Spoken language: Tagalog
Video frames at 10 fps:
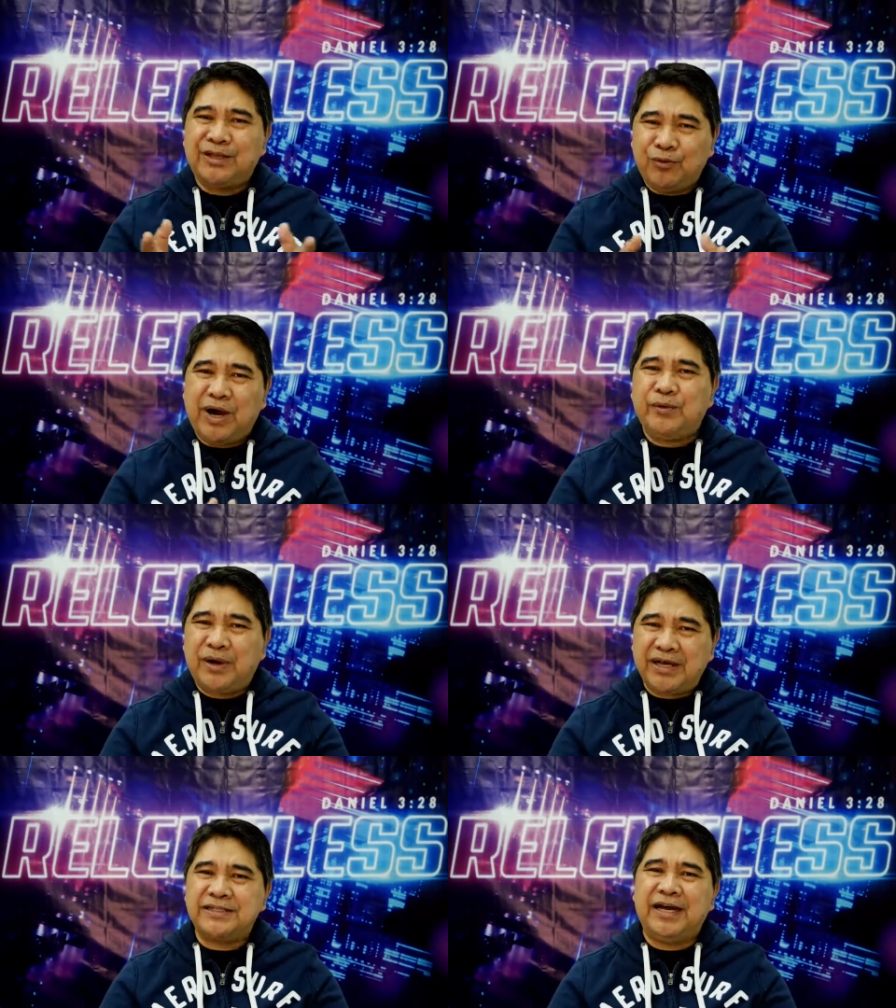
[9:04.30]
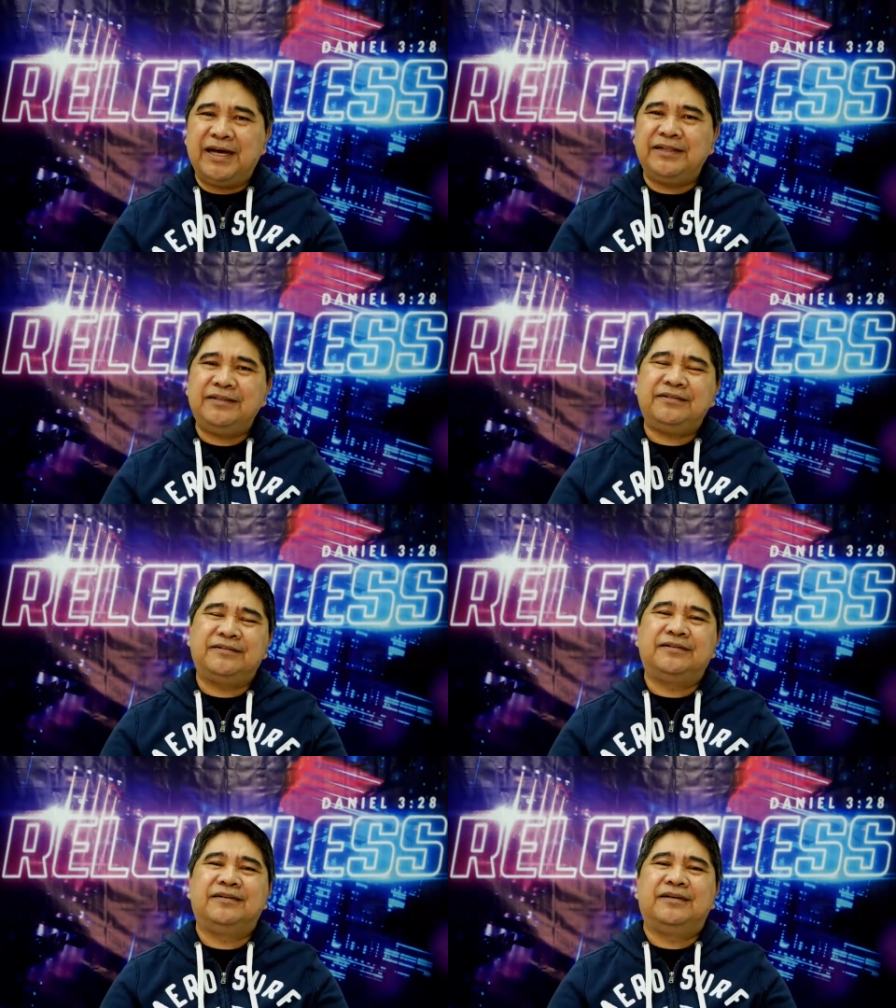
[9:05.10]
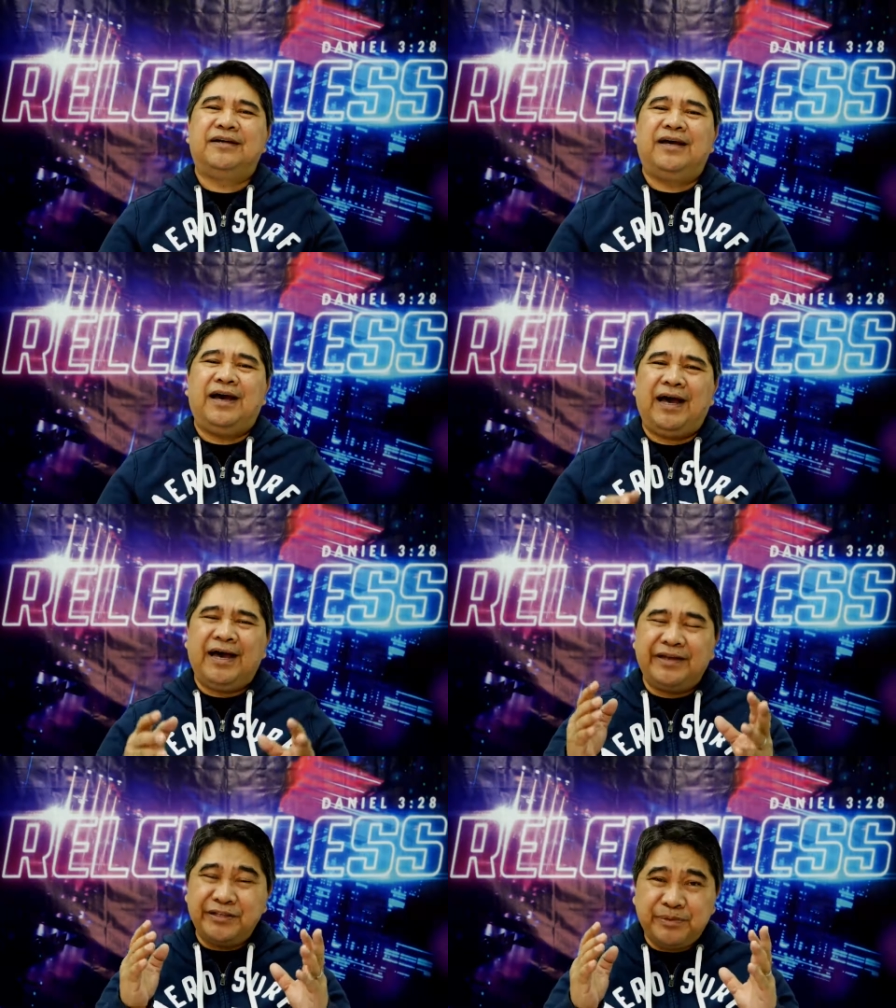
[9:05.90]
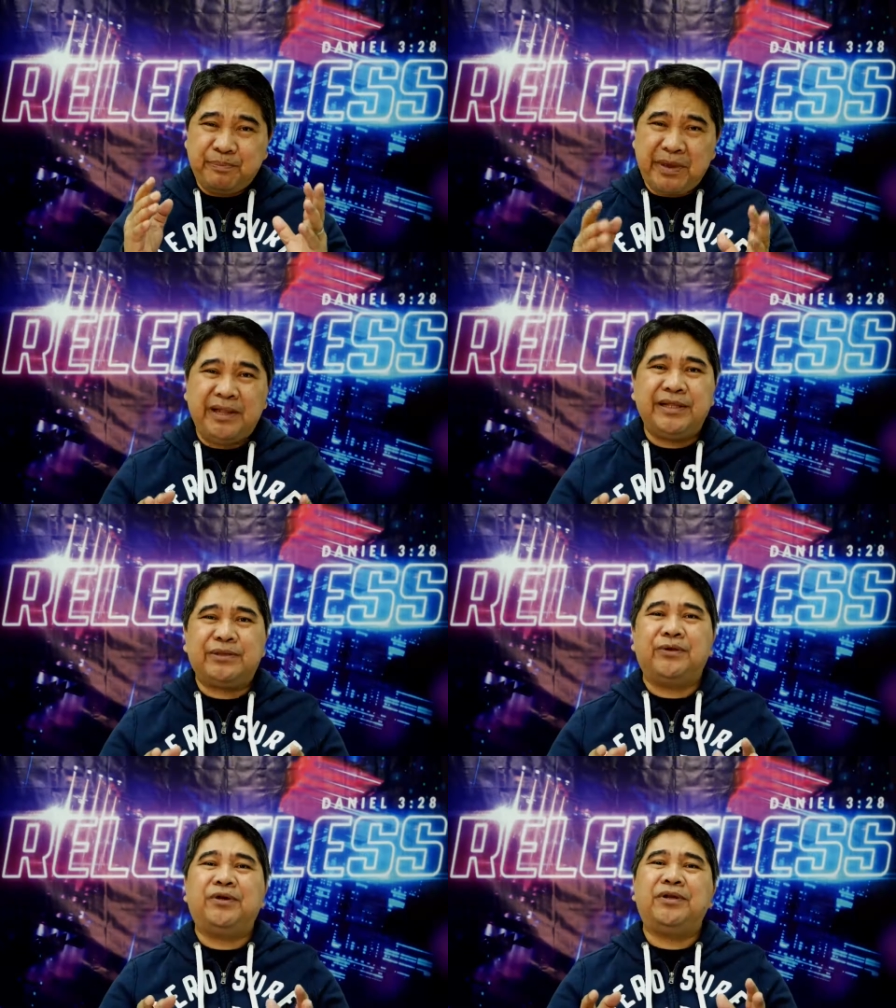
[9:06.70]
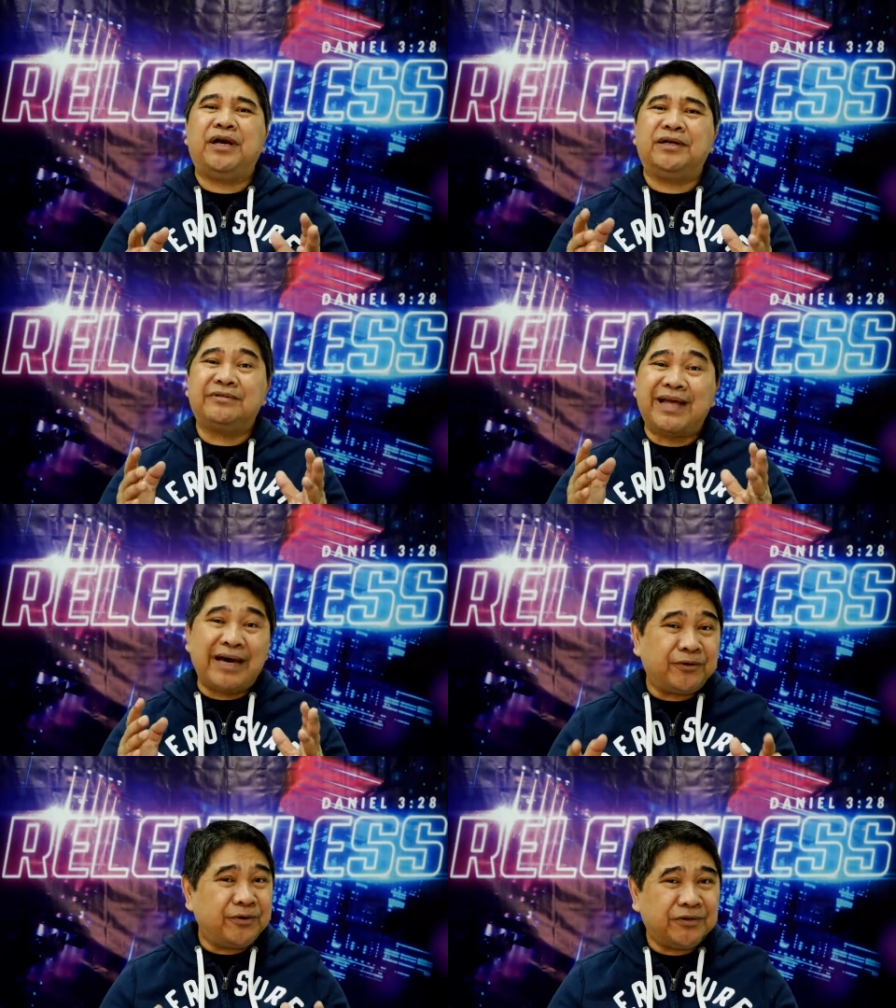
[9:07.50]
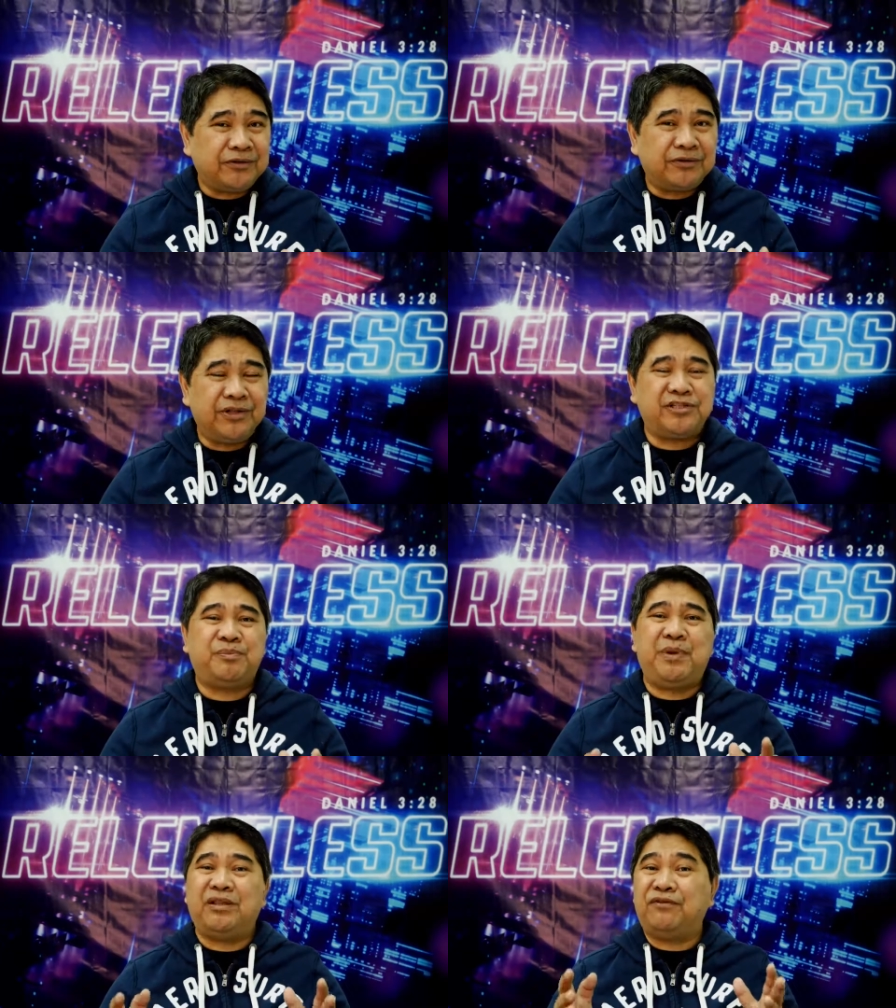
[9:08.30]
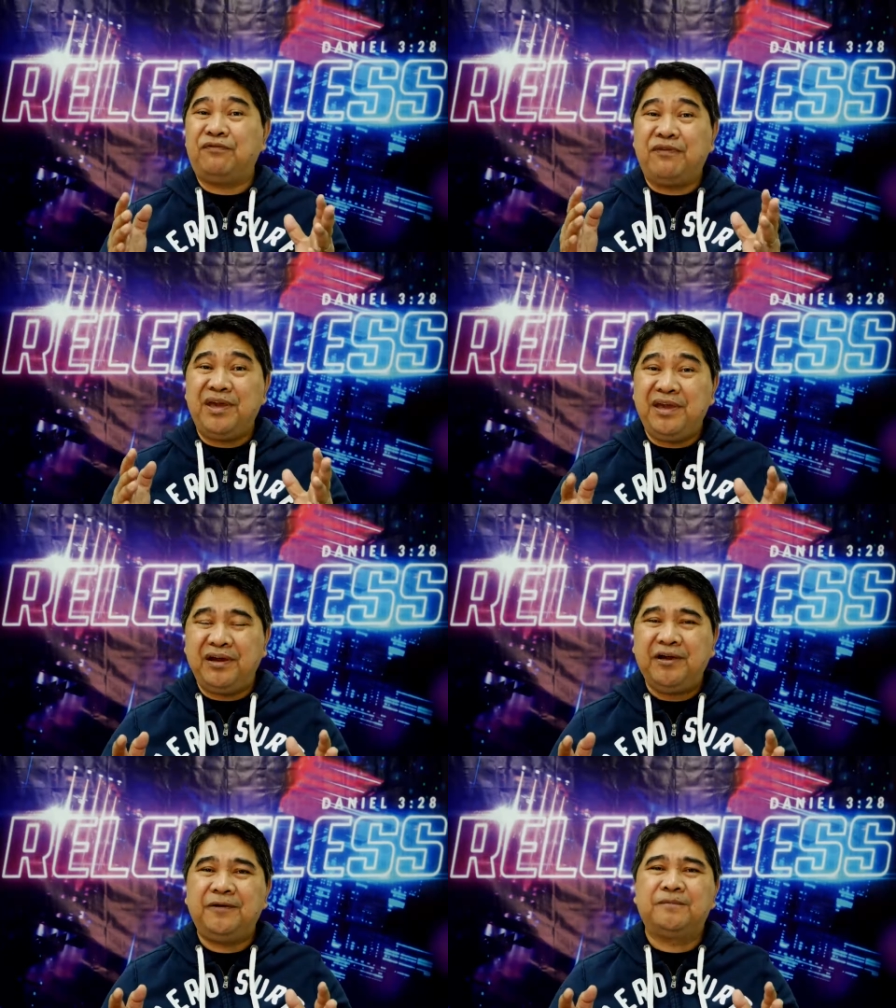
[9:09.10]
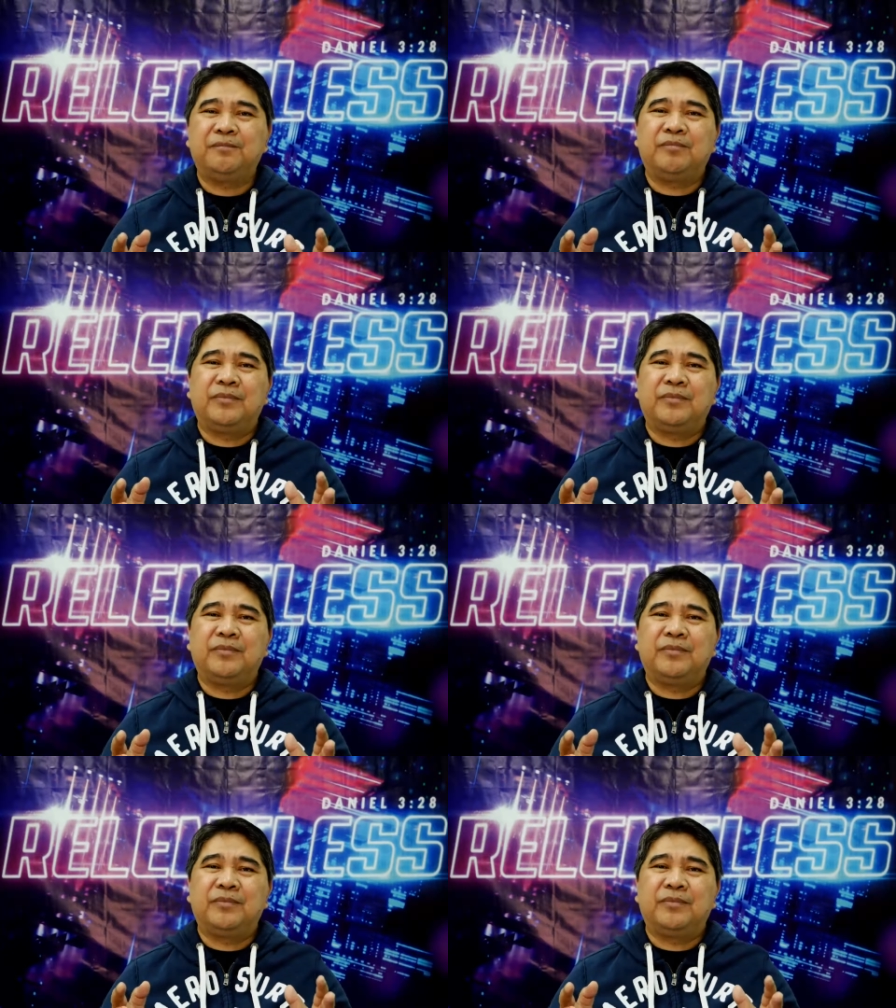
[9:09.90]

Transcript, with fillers: wawakasan ang espiritu ng takot, the spirit of fear,